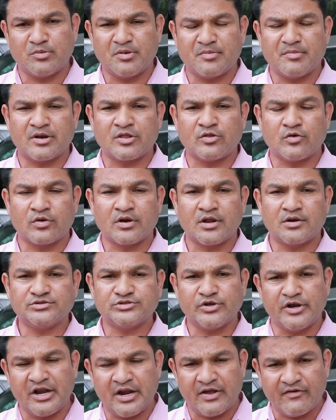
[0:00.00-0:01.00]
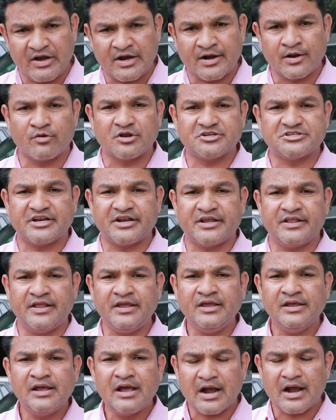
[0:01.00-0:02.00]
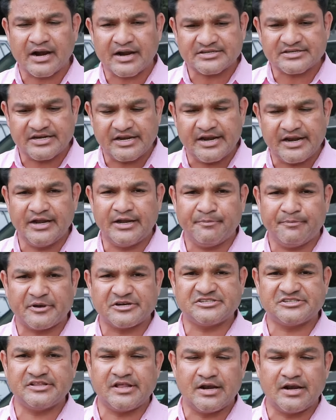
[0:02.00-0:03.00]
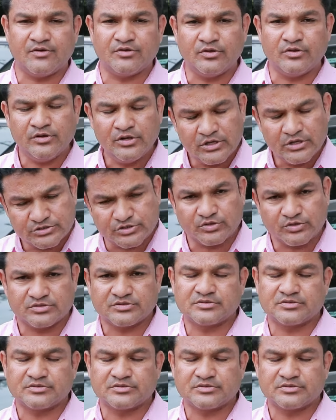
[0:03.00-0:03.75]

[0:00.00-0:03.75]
శోభన్ మనతో ఉన్నారు సో నిన్న వెళ్ళడం కూడా జరిగింది అక్కడ అసలు ఏంటి పరిస్థితి ఎలా ఉందో సో